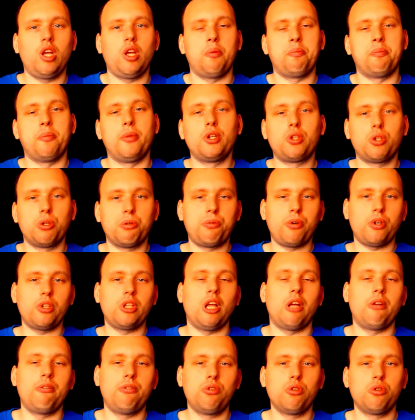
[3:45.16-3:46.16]
mais je vais faire des
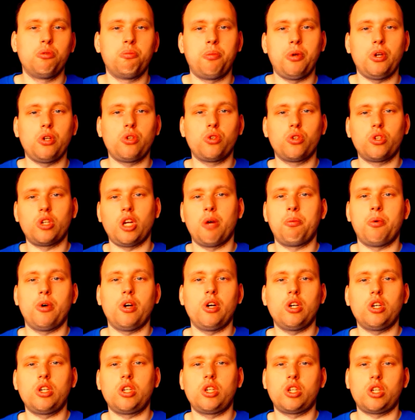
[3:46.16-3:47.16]
la de pêche au
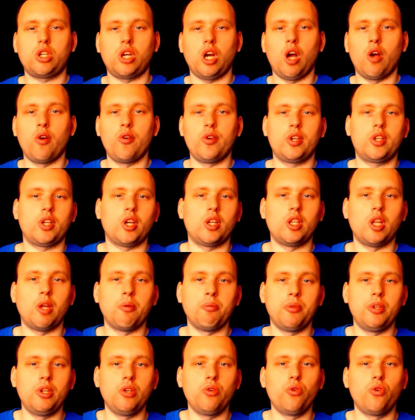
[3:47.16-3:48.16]
grappin avec un
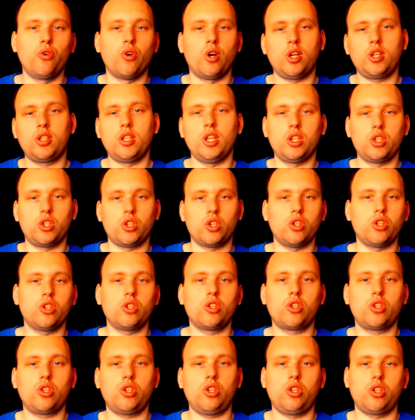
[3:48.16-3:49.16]
ami ou avec des gens
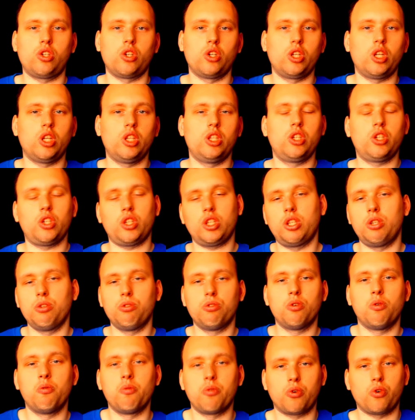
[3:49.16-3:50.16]
quand il y a des gens qui
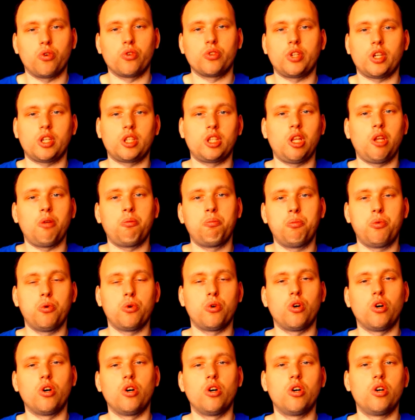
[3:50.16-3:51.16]
veulent me contacter
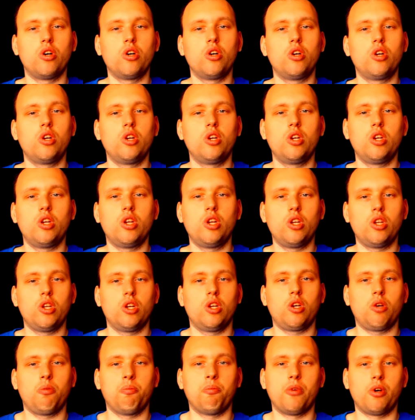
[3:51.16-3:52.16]
pour.
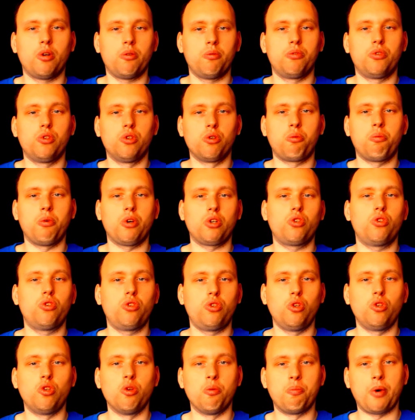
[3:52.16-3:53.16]
donc moi je
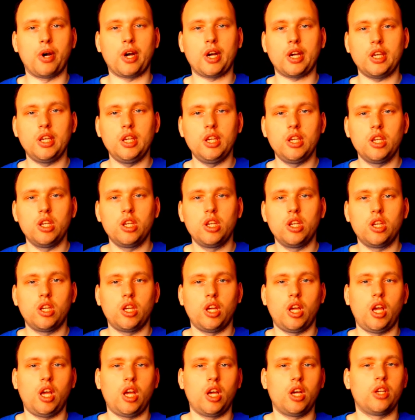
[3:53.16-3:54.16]
suis de Paris
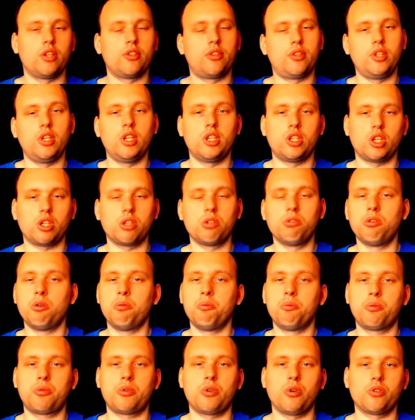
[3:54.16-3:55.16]
et euh, si les gens veulent
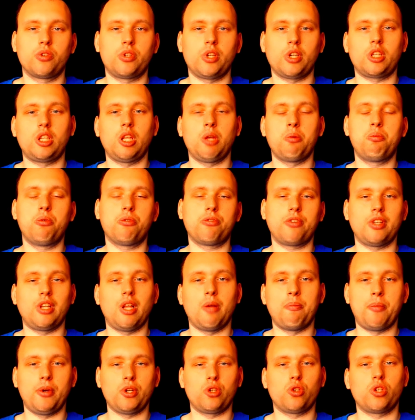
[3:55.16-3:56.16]
me contacter pour faire de la
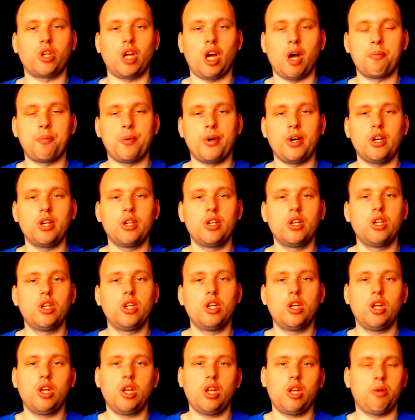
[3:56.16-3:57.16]
pêche au grappin,
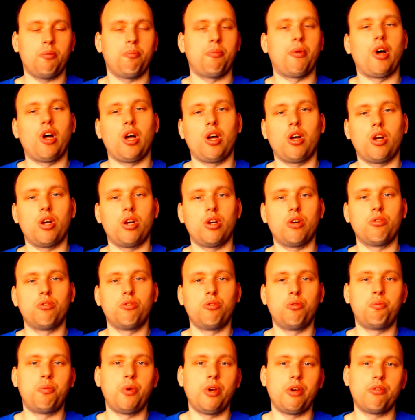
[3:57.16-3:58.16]
bah,
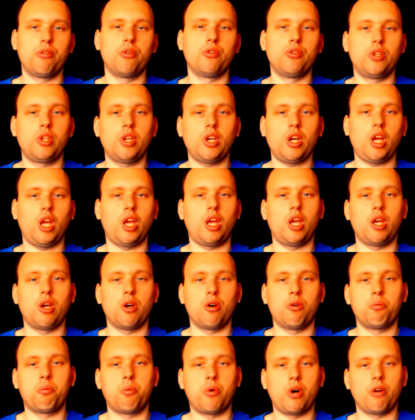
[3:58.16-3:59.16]
vous pouvez venir et
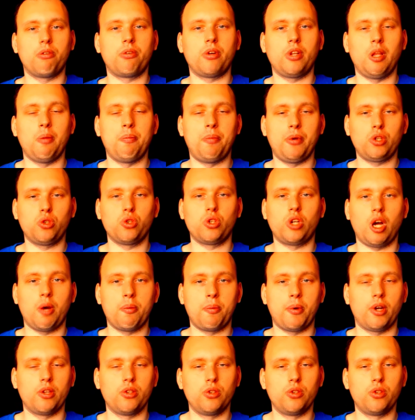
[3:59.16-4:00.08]
on pourra faire de la pêche au grappin.